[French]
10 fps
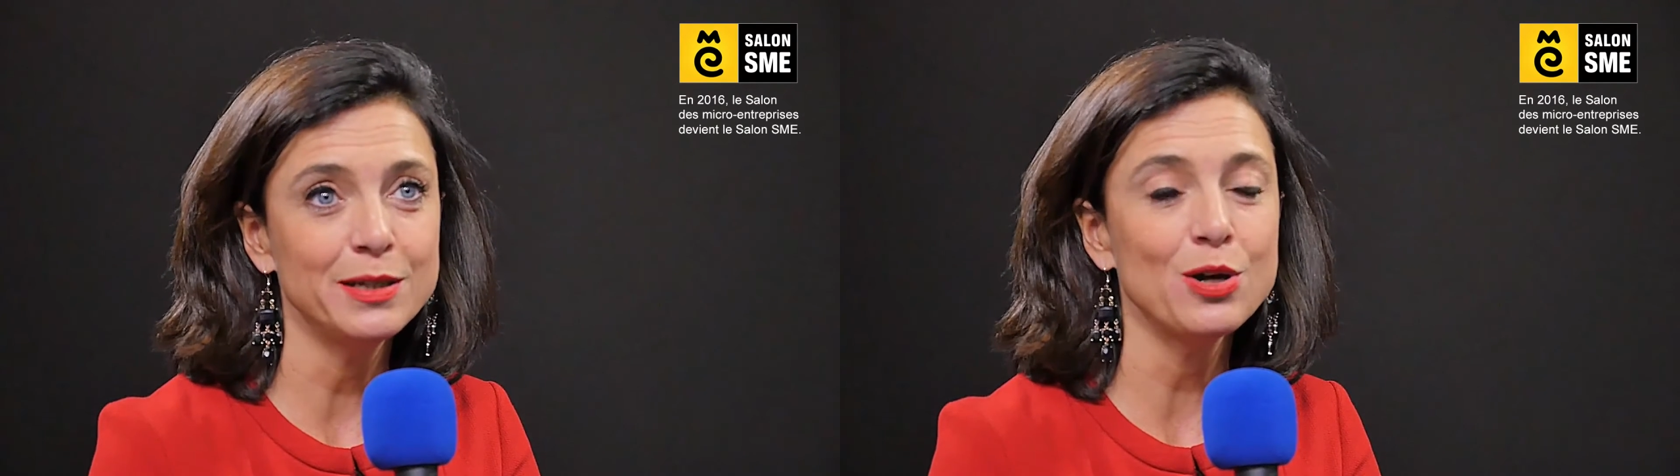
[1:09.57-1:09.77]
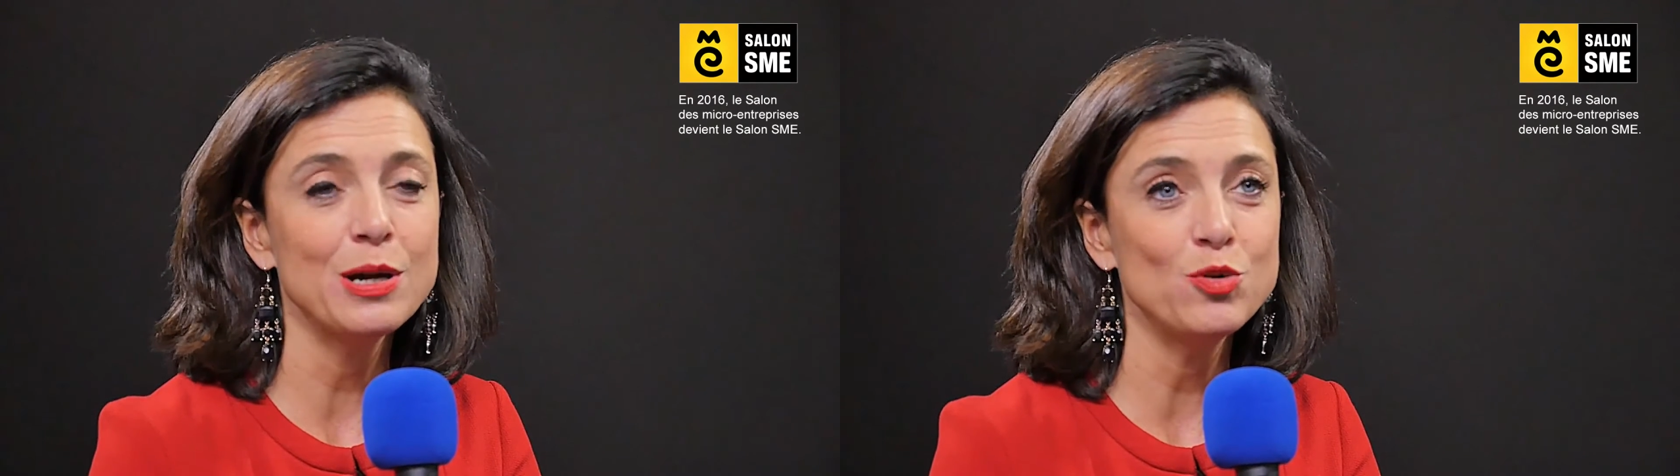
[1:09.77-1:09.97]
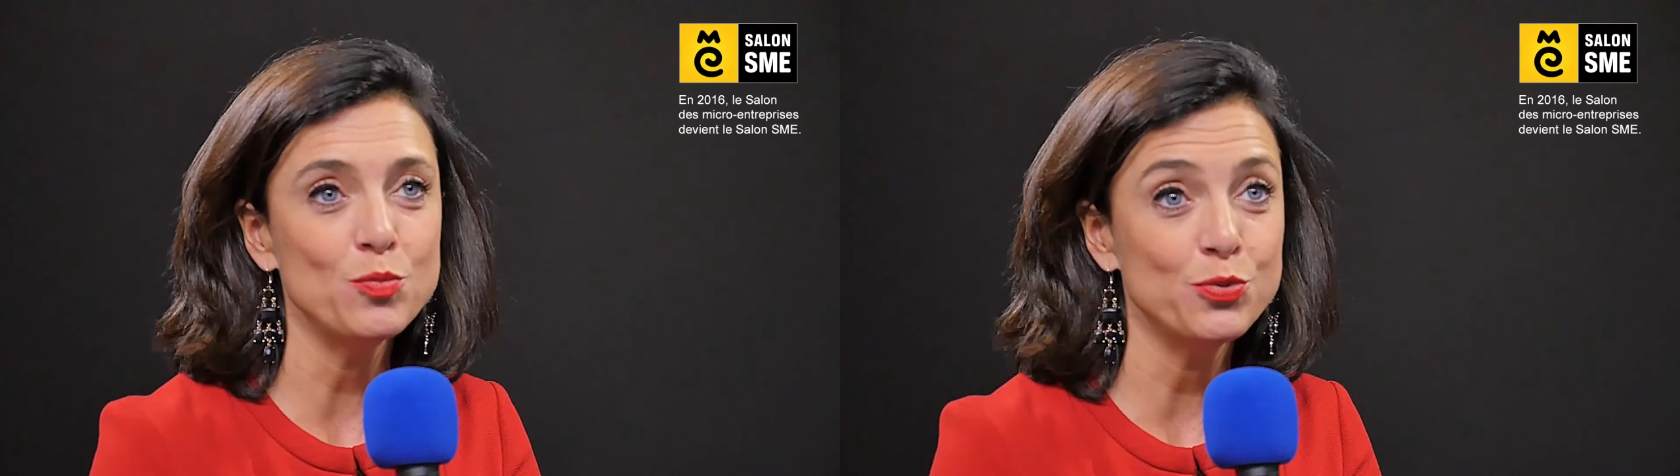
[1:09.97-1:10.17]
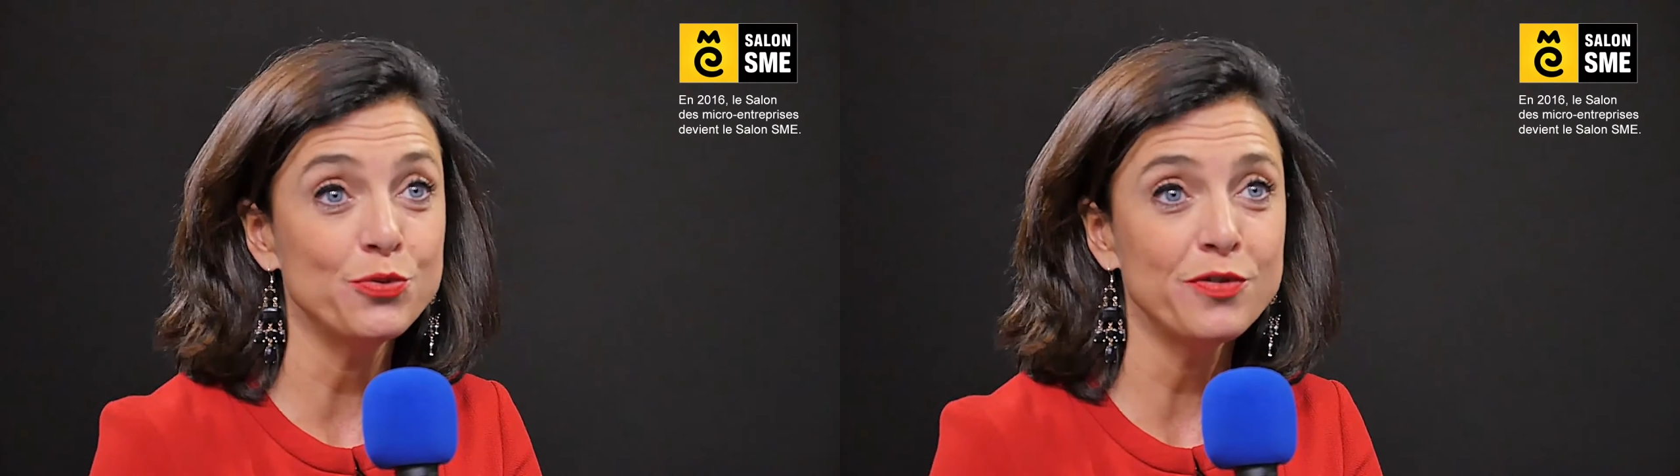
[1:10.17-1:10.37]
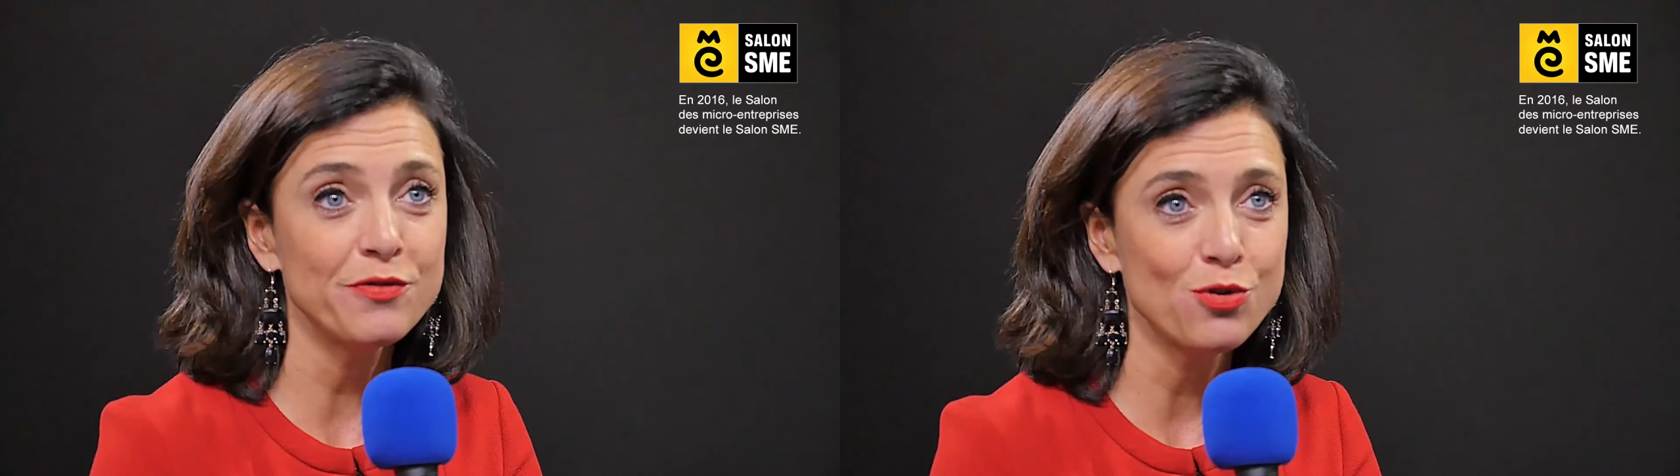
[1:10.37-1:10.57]
qui est quand même le
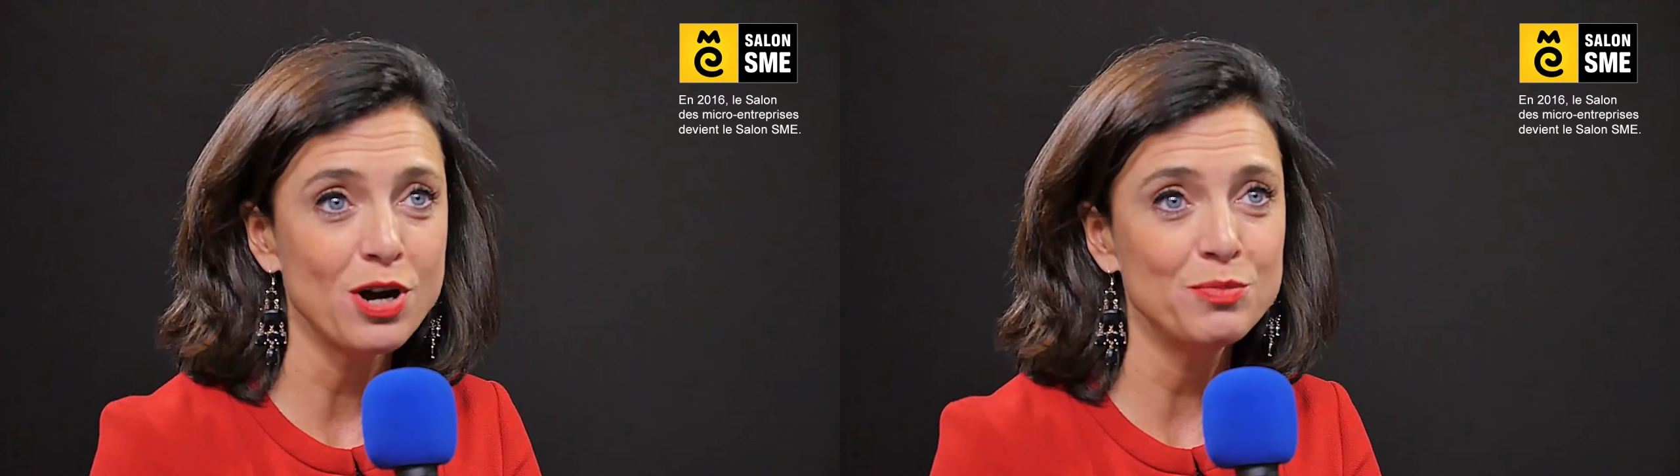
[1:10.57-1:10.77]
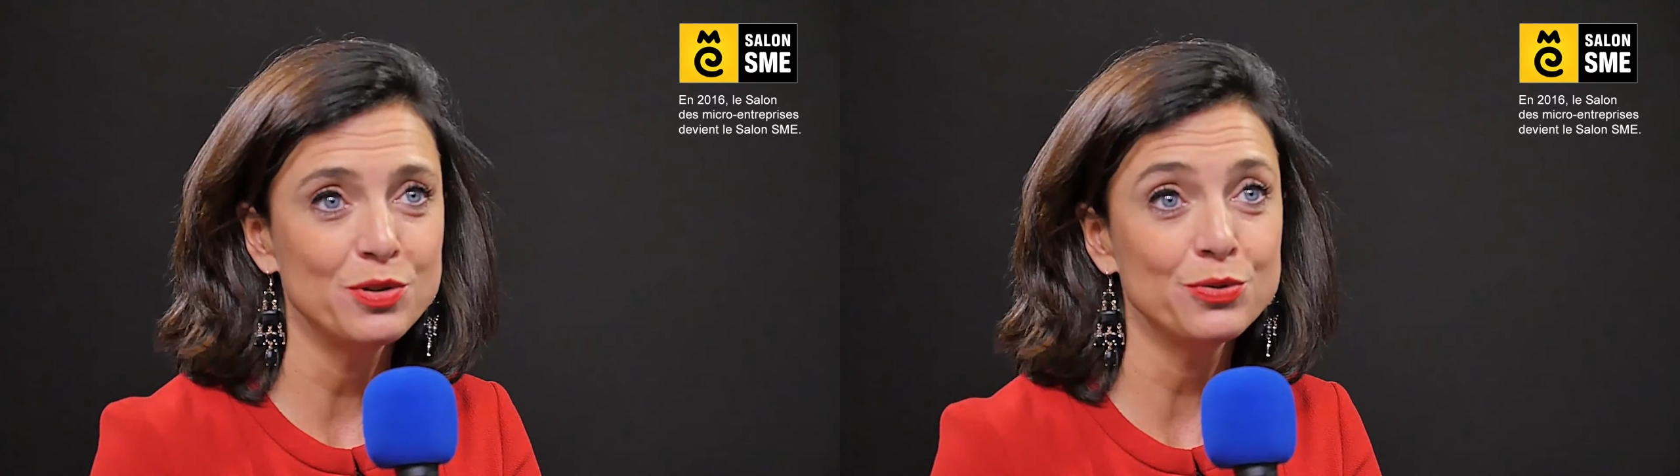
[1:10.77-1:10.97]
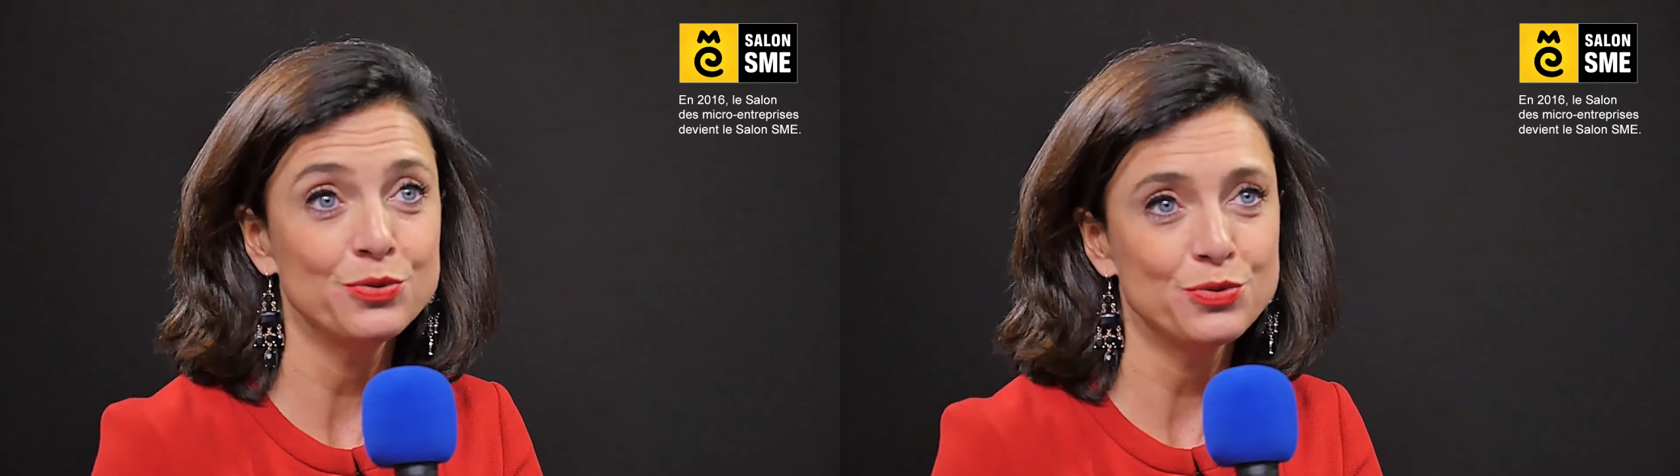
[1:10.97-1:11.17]
plus favorable